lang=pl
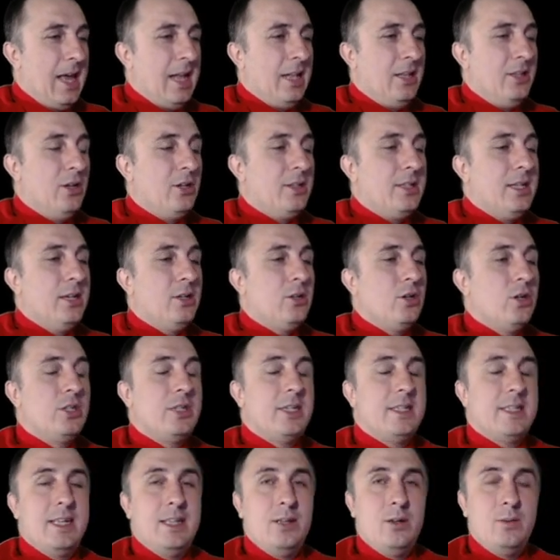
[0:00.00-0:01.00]
No tylko,
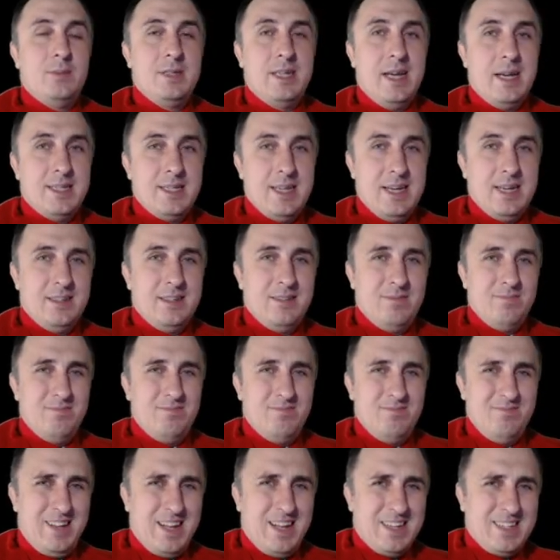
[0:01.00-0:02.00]
że ten obrazek
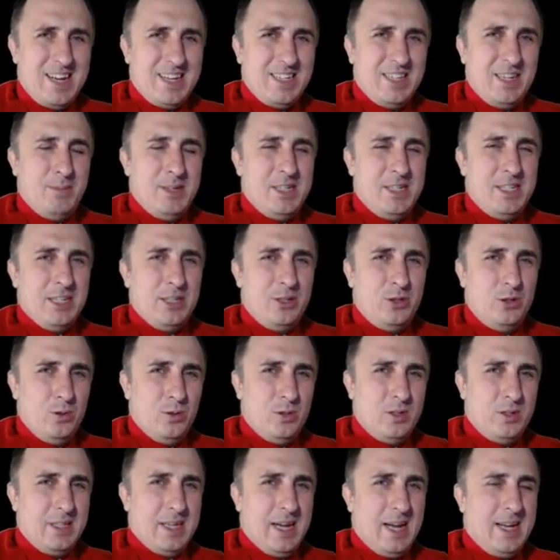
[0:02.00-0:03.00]
na razie będzie
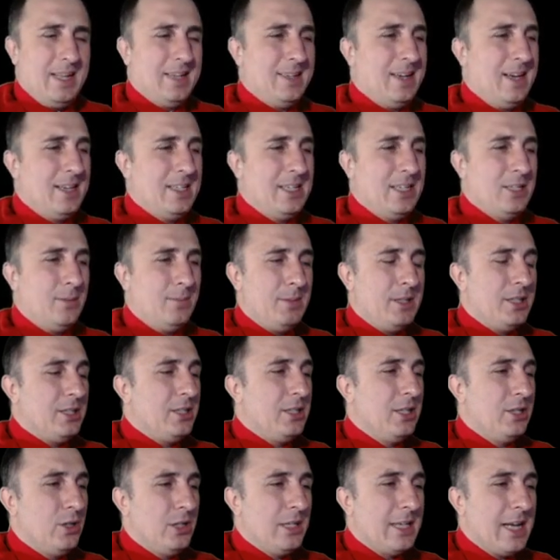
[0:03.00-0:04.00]
trudniej, na razie zrobię
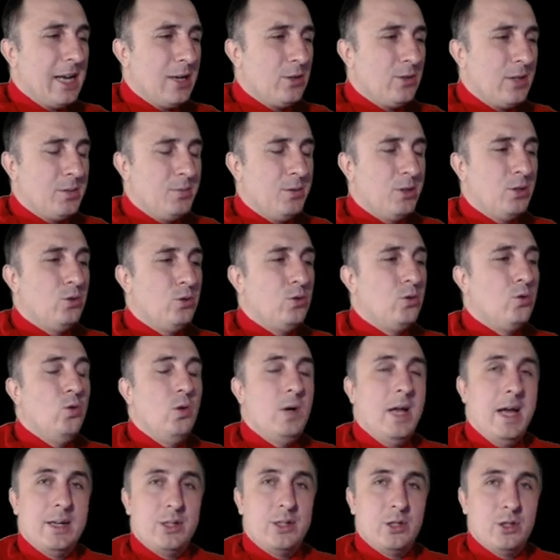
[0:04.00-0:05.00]
śnieżynkę, która jest po prostu
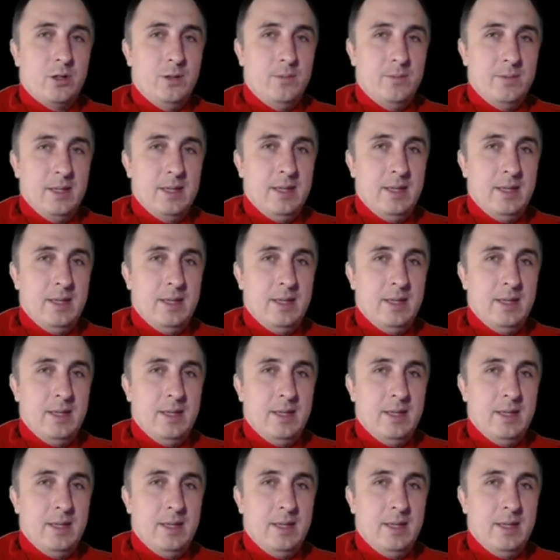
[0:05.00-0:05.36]
kuleczką,